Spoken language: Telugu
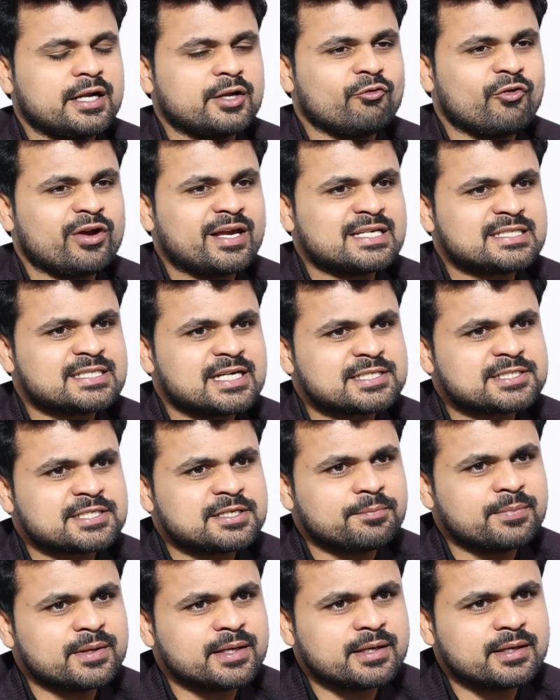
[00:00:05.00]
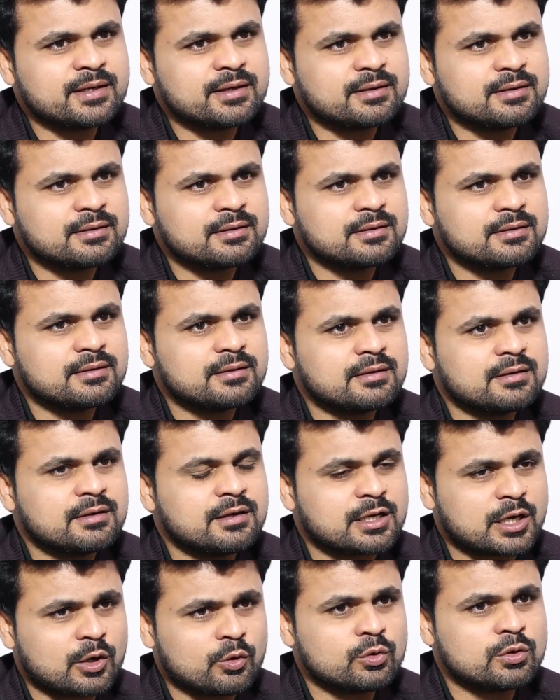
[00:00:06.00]
అంటే వైఎస్ఆర్సీపీకి
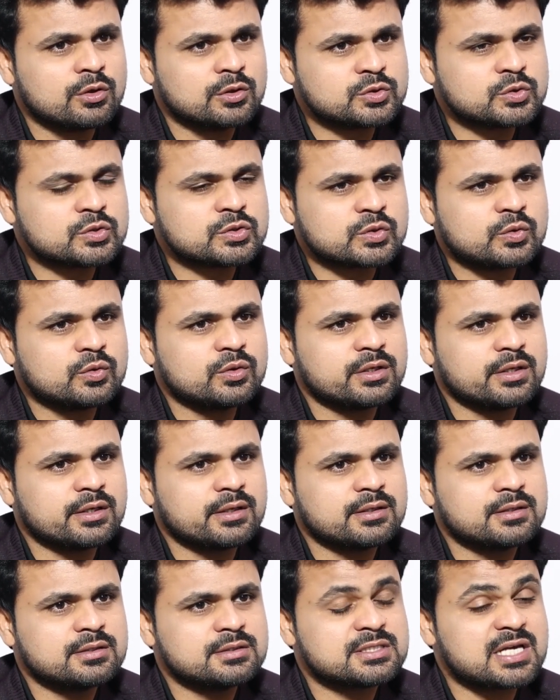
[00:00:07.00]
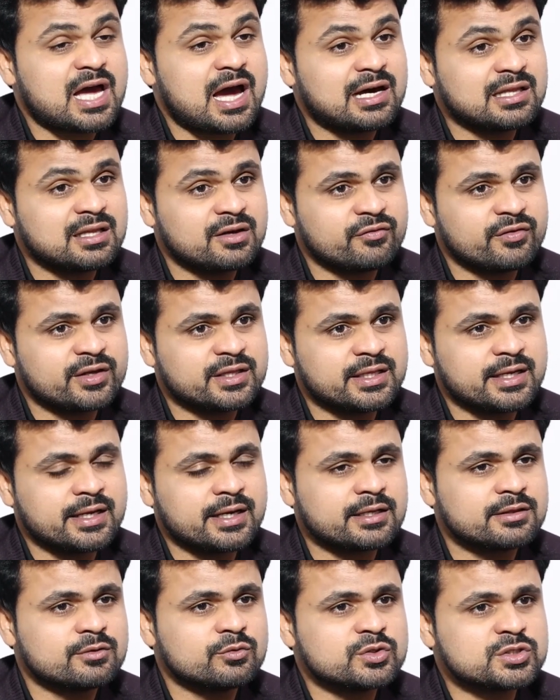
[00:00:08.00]
గ్రౌండ్లో చూసుకుంటే చాలా
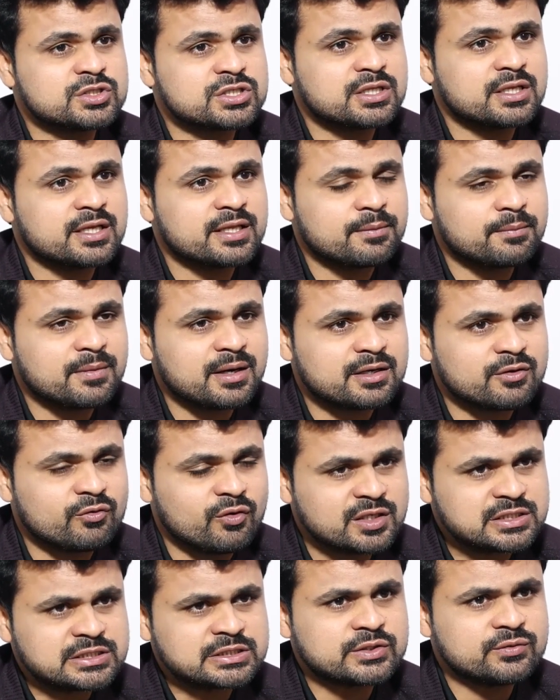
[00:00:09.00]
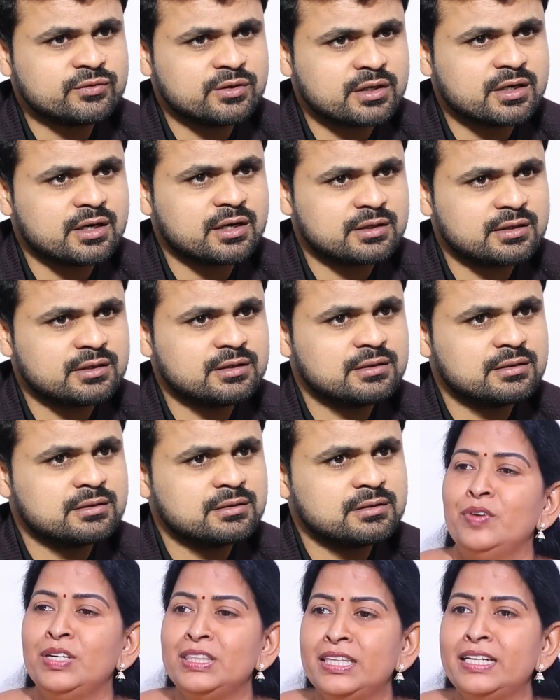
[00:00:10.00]
వ్యతిరేకత వచ్చిందనే మాట వాస్తవం కాదా
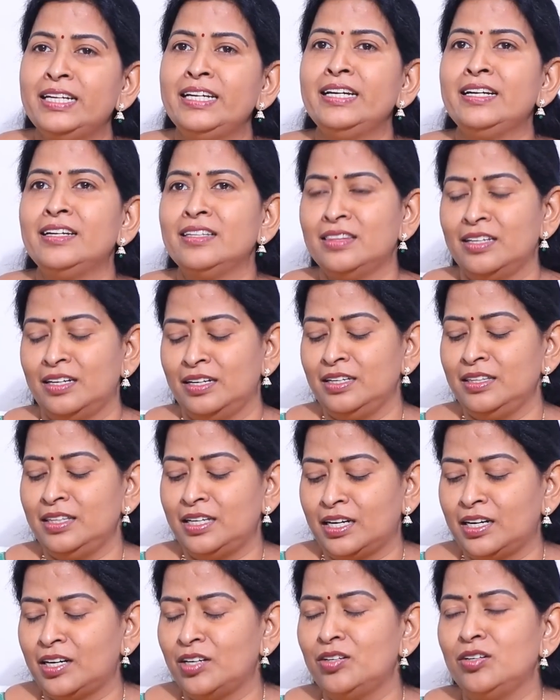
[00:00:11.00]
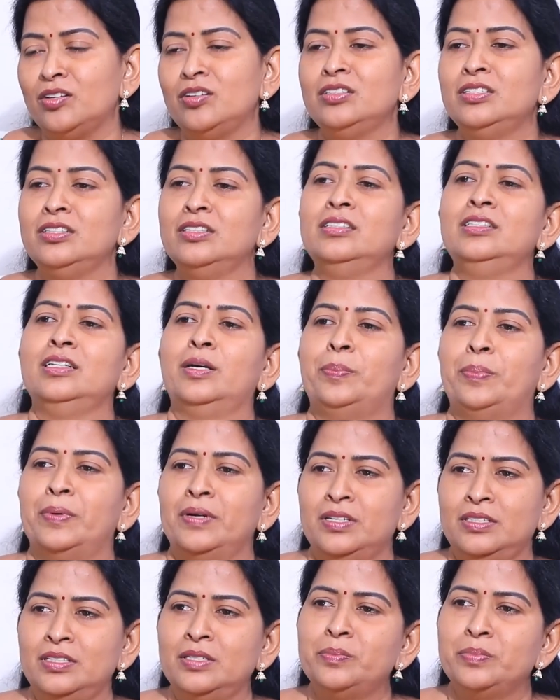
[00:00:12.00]
వ్యతిరేకత అనేది ఎక్కడి నుండి వచ్చిందో చెప్పండి నేను